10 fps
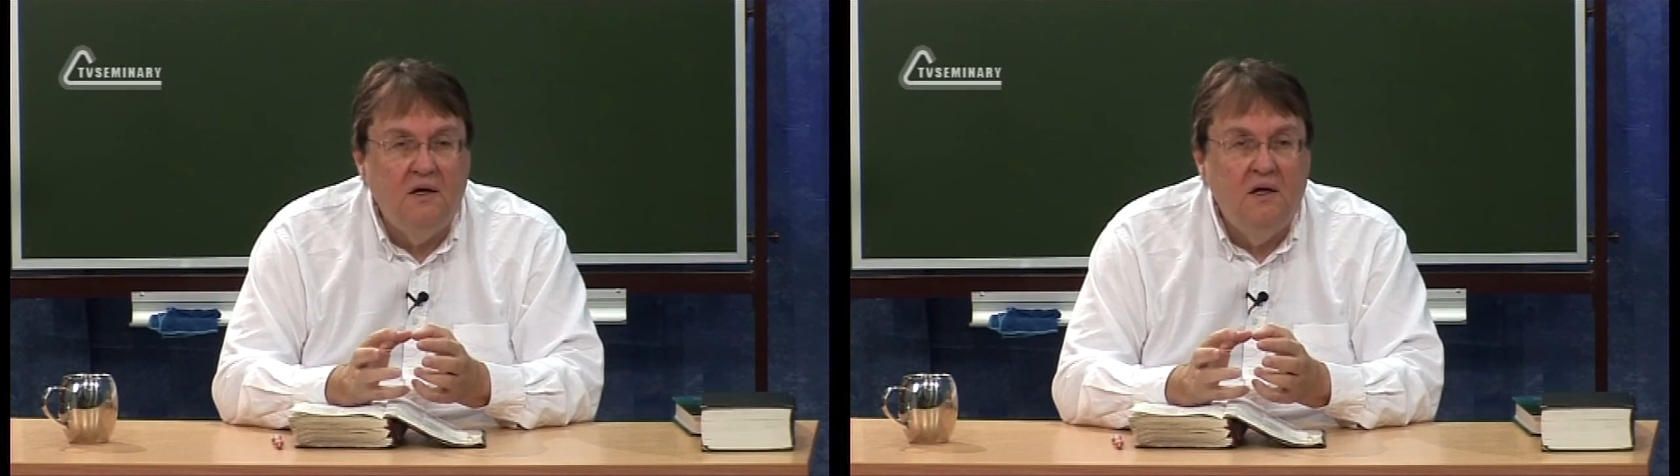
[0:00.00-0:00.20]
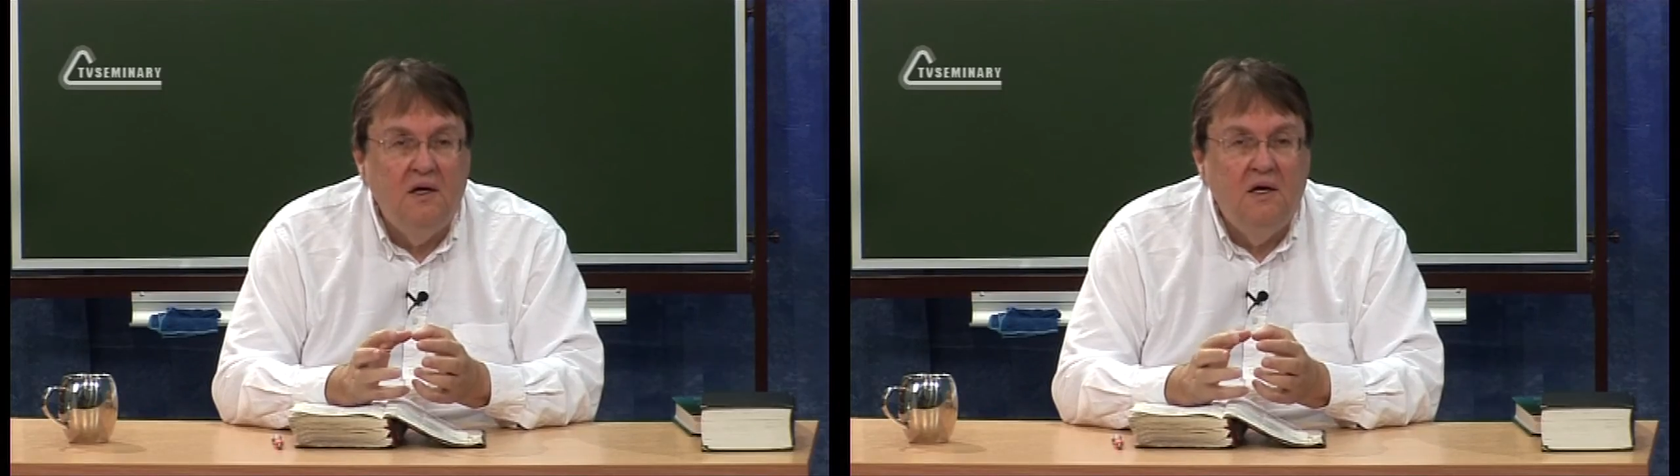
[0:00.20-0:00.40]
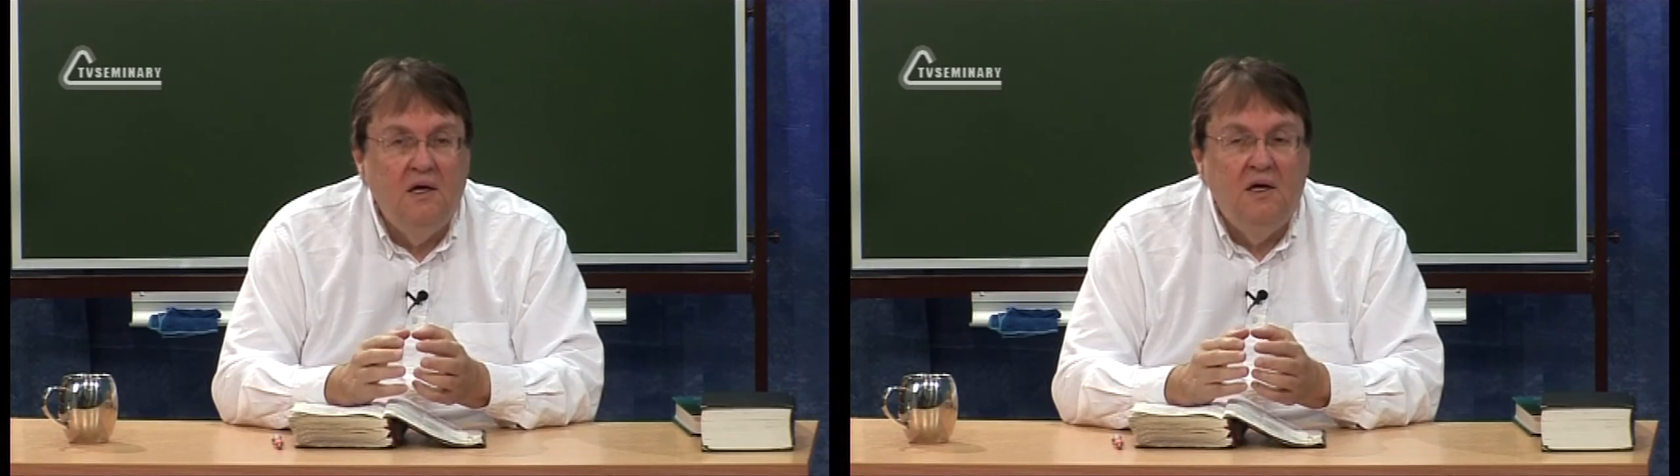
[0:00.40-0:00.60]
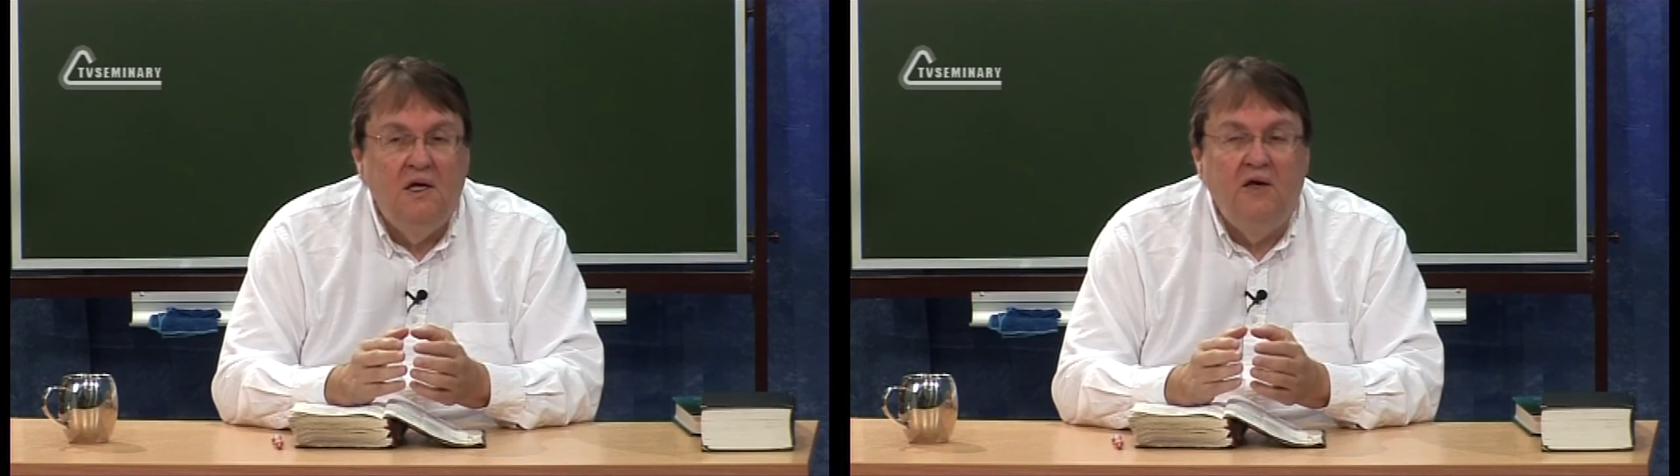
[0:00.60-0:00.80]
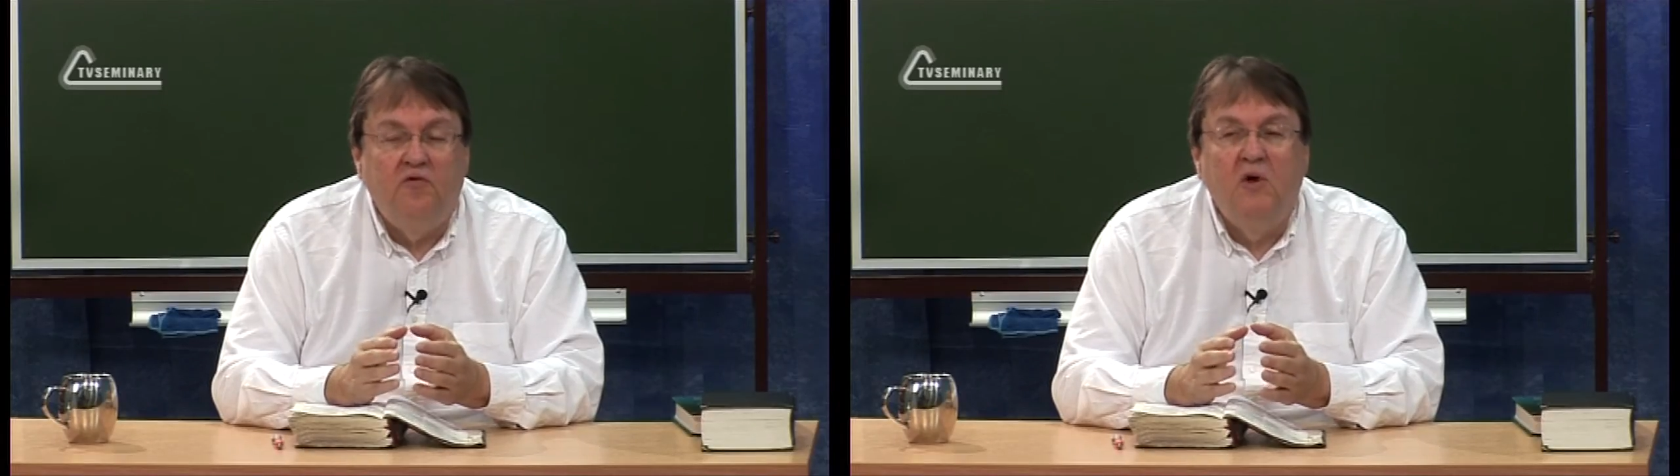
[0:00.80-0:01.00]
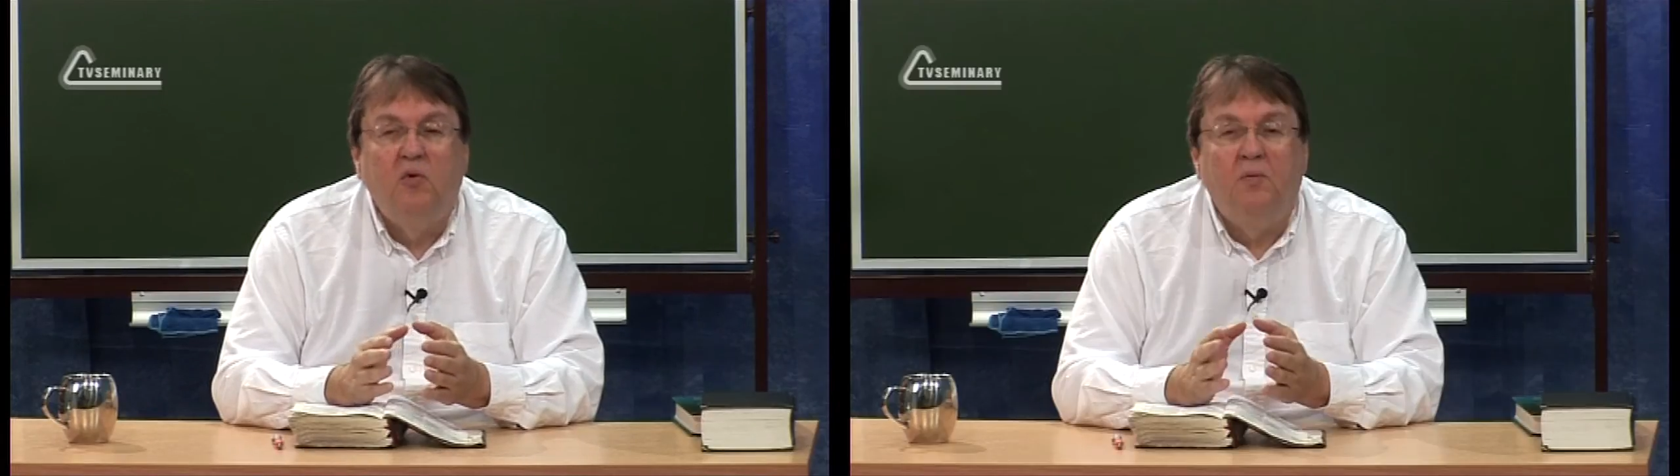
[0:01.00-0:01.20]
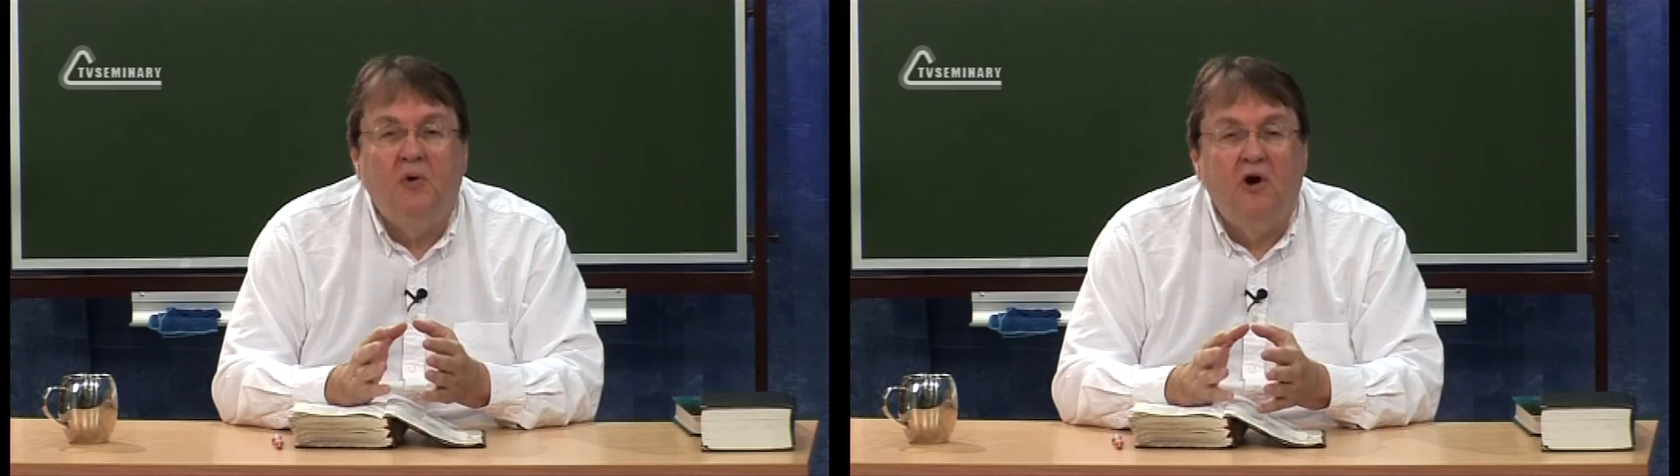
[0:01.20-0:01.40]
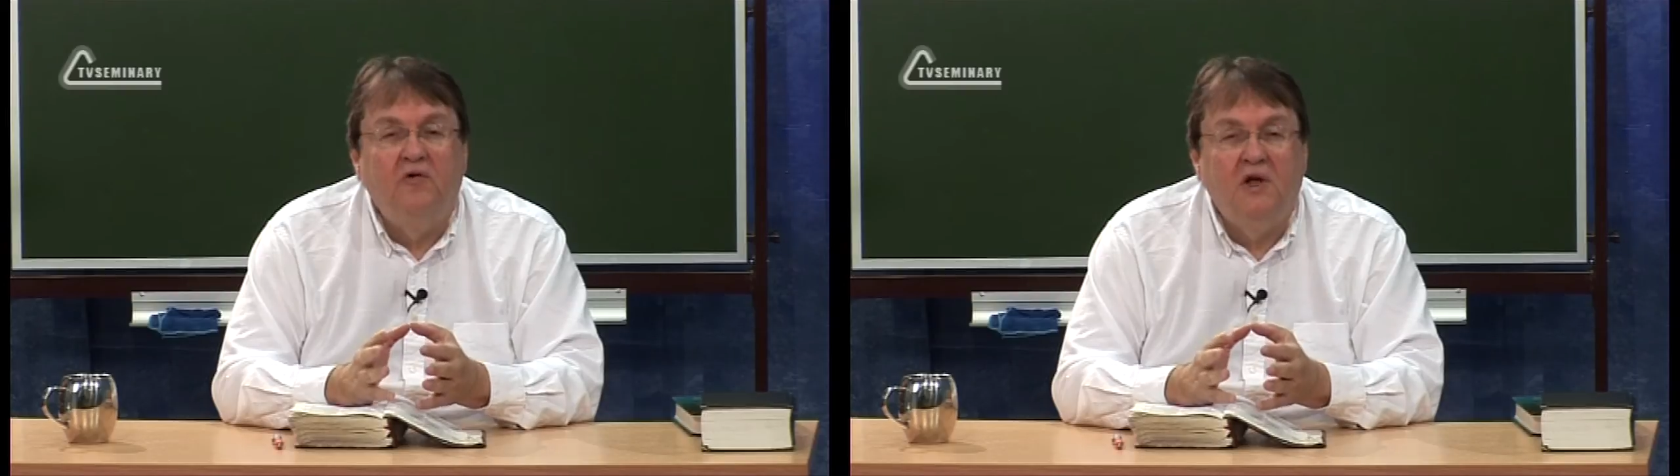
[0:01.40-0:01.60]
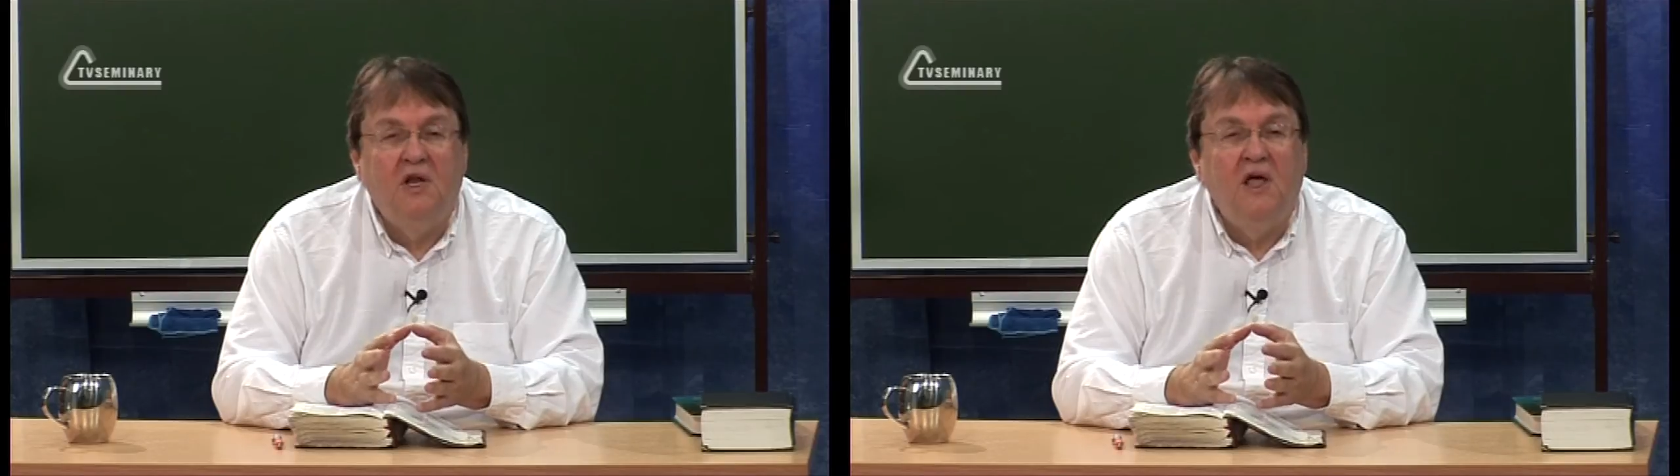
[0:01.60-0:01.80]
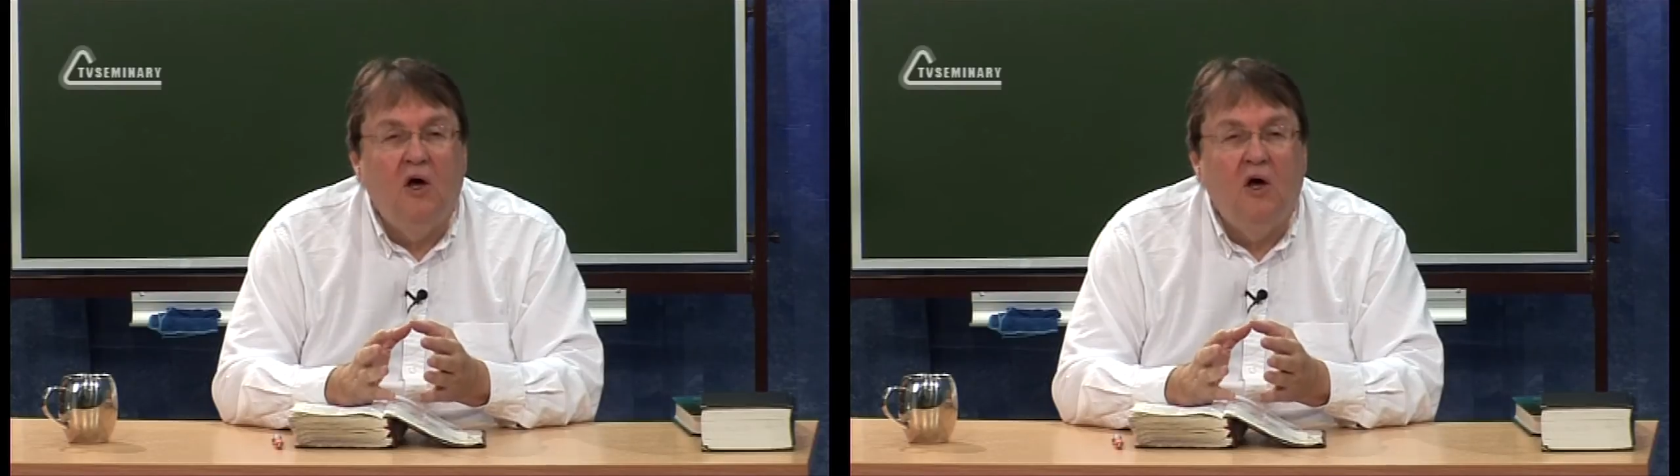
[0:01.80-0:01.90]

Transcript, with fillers: преступление против святого Бога.